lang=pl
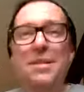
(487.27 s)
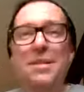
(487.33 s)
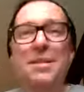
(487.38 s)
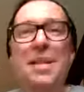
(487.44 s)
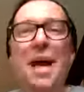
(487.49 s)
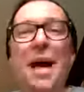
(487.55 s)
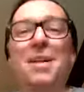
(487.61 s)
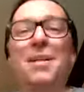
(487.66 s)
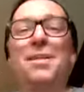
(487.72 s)

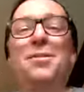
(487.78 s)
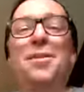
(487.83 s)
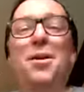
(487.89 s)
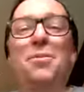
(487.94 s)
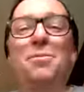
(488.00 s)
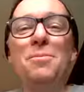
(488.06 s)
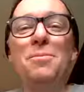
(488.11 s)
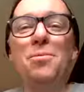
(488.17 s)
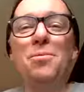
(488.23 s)
Stary
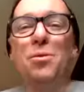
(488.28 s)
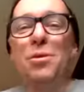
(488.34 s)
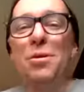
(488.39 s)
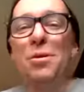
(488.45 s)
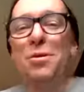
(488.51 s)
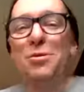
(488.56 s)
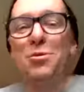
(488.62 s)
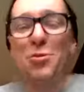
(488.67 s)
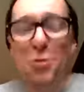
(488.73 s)
dąb
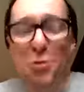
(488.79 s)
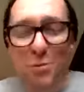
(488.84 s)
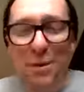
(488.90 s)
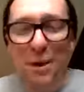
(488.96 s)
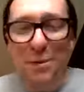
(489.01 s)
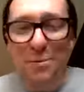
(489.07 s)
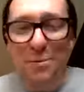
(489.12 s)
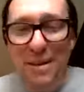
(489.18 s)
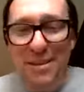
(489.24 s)

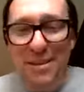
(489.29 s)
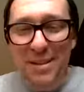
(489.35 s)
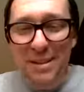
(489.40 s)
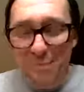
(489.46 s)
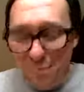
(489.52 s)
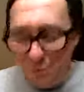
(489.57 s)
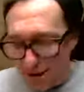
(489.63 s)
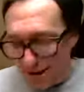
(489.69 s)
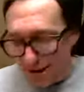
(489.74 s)
szumiał
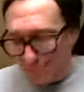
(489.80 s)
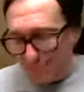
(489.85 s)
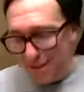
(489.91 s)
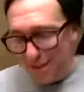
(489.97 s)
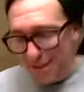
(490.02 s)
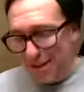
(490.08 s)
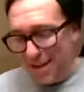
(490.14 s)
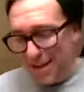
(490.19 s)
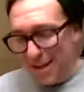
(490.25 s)
nad
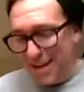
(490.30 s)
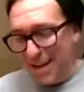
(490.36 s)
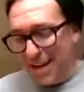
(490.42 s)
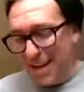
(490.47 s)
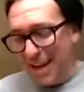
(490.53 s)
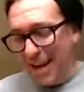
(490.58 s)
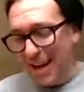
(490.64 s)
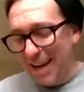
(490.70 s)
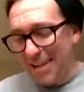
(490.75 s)
smokami,
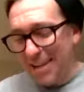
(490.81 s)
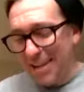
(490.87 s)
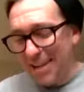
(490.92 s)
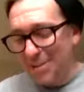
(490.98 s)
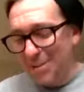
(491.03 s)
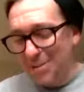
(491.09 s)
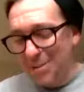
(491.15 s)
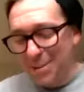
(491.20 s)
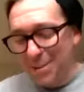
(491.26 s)
a
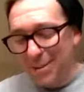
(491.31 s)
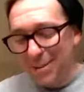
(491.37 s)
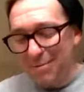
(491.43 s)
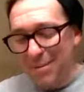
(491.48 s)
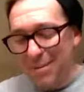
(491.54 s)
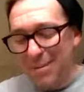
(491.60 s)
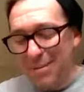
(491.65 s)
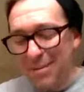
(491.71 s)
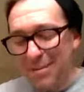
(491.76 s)
jego
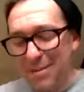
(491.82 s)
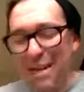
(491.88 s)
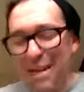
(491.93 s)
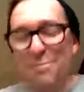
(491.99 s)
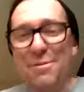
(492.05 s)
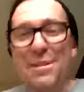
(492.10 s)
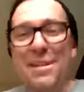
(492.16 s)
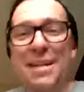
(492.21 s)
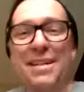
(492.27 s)
liście
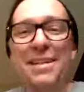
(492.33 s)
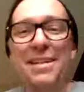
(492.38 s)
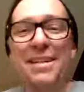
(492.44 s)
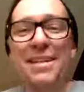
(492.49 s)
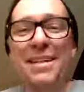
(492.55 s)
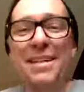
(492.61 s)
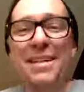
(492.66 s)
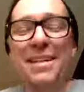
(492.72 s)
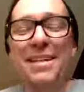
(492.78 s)
wyglądały
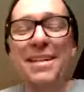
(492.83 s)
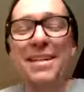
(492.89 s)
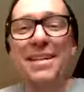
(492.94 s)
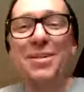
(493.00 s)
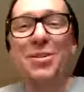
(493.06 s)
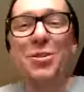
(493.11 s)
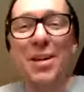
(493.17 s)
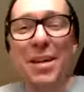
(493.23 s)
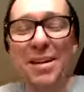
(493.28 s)
jak
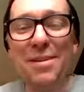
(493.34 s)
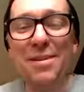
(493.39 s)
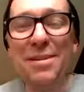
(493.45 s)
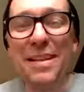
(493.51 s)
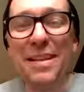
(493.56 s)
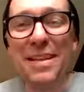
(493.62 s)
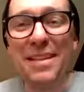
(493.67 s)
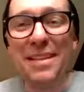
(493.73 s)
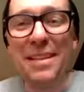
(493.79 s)

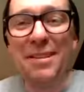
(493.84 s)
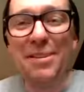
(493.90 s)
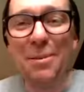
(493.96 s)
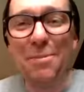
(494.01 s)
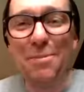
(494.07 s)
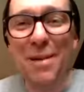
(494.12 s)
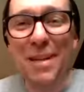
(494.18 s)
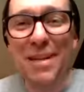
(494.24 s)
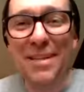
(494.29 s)
zielone
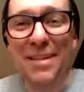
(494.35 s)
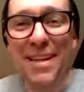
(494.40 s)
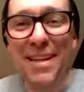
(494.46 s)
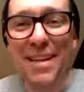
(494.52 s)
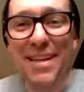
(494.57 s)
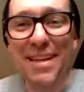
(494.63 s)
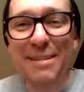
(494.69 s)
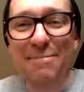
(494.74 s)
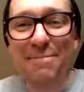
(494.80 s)

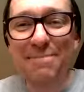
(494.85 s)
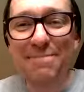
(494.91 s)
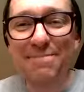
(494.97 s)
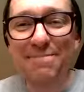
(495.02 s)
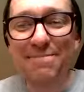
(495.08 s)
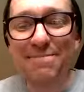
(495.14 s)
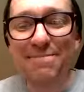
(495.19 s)
nietoperze.